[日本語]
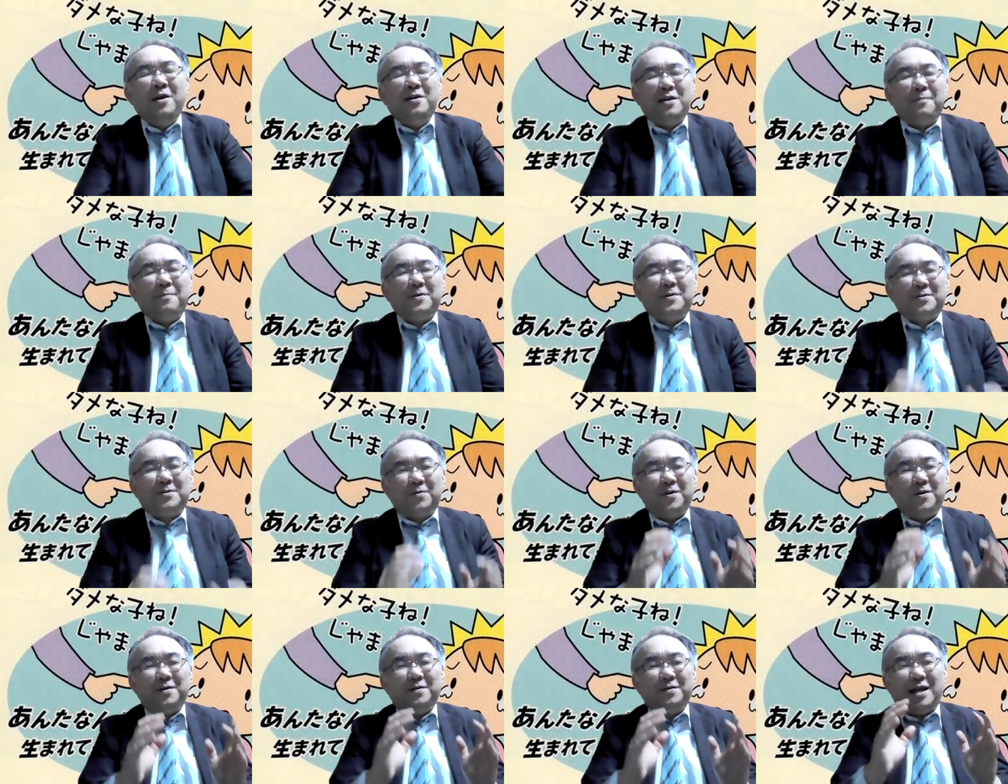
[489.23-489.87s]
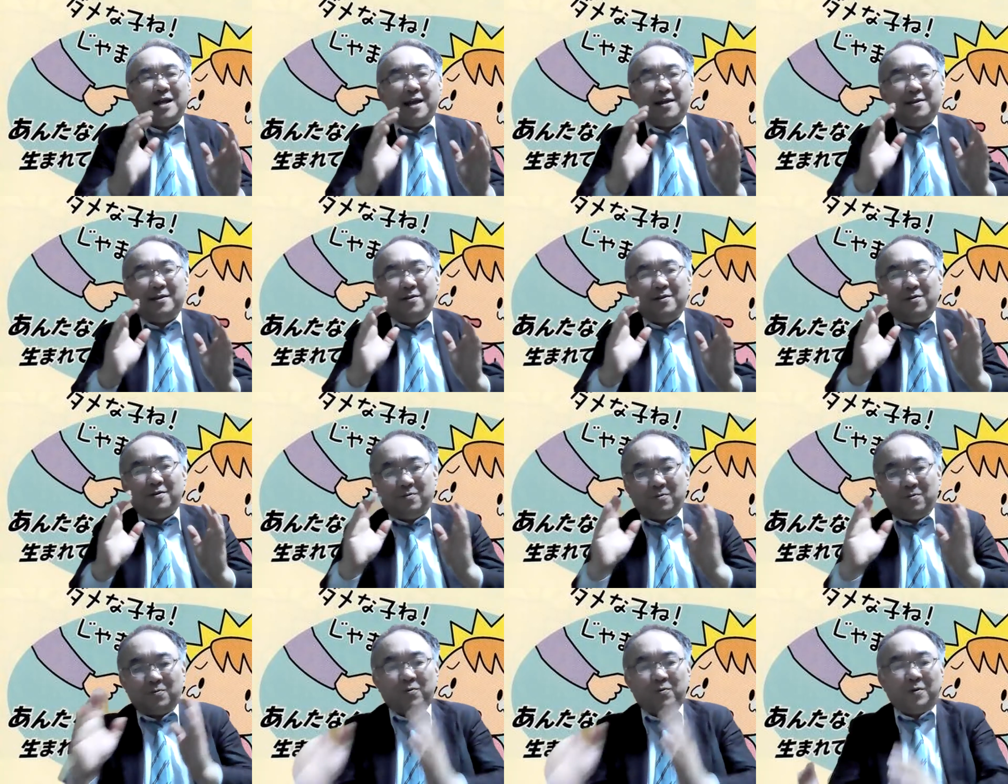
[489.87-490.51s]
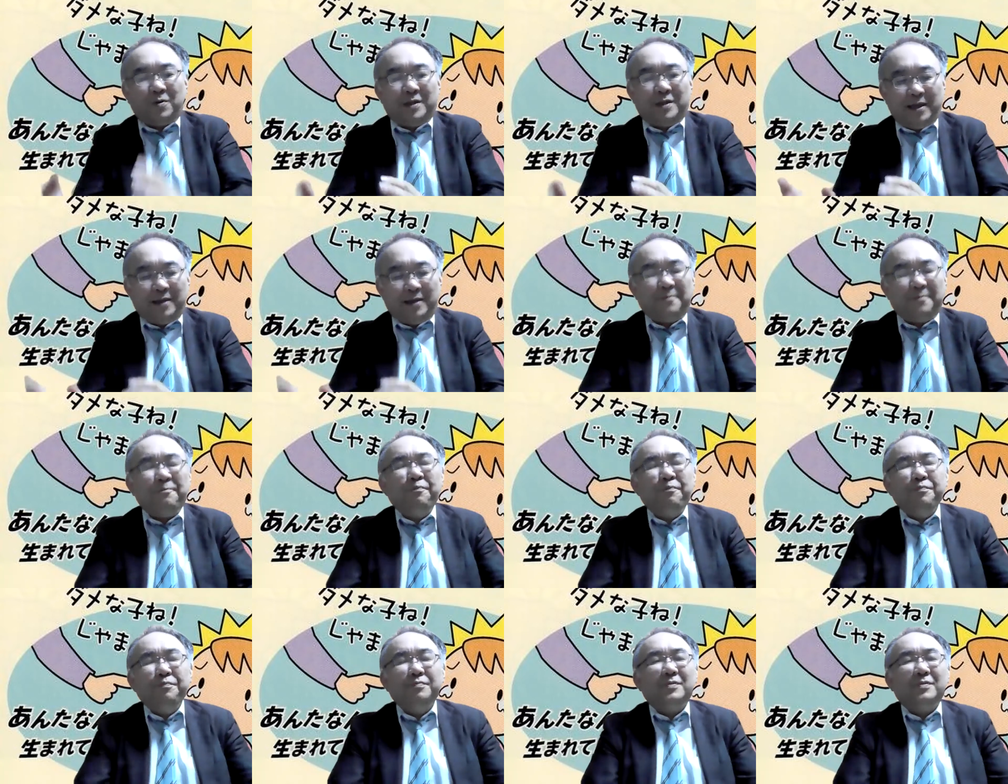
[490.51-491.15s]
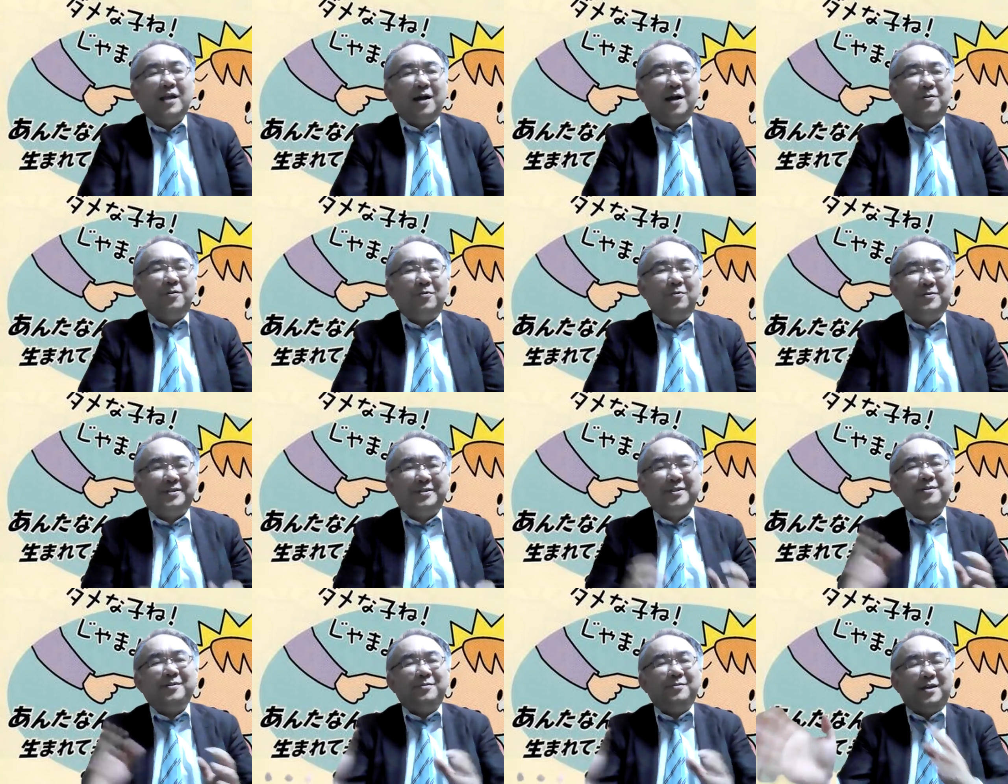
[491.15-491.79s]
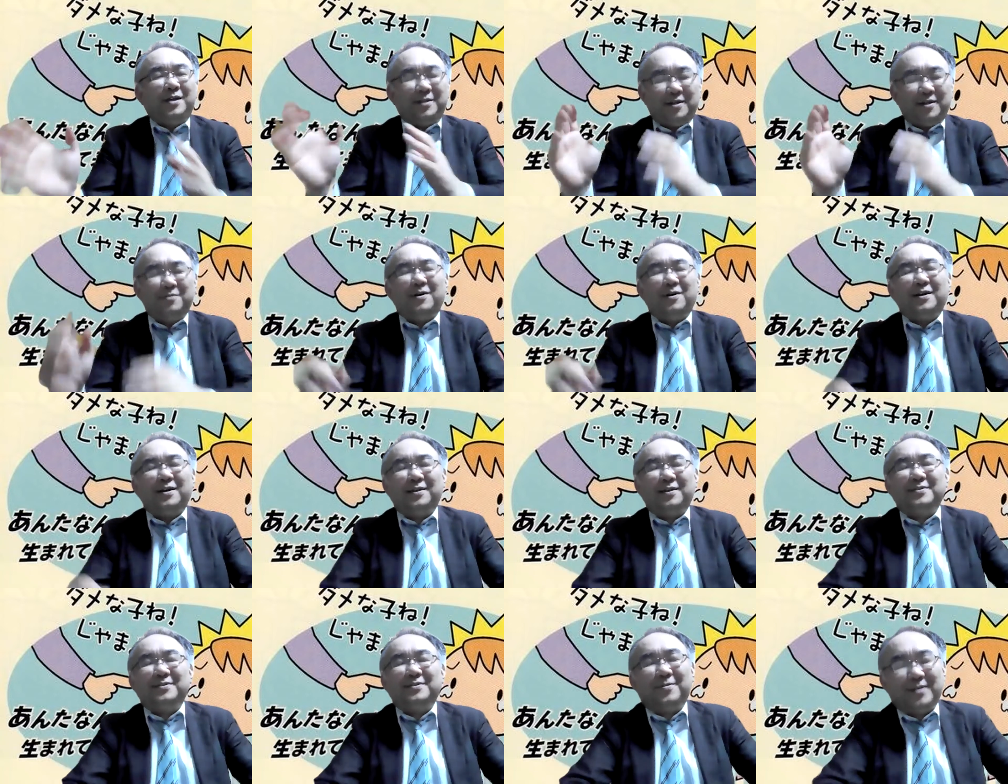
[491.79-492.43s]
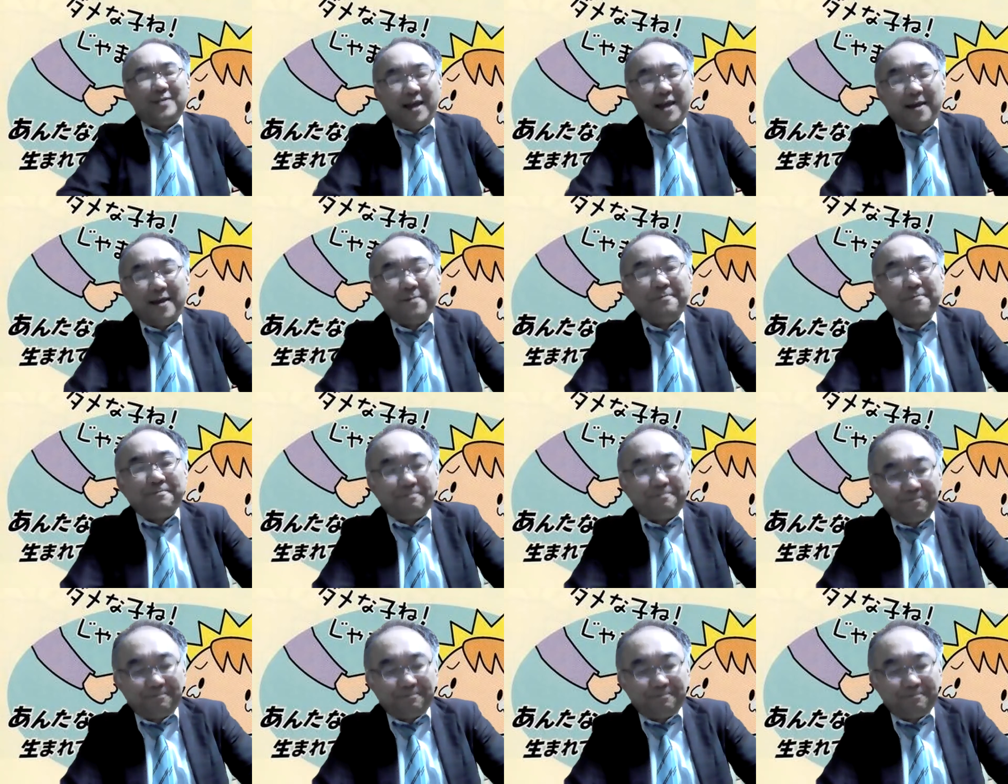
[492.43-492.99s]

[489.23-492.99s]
やっぱそれぐらい本当にあの突き抜けてるわけですよね。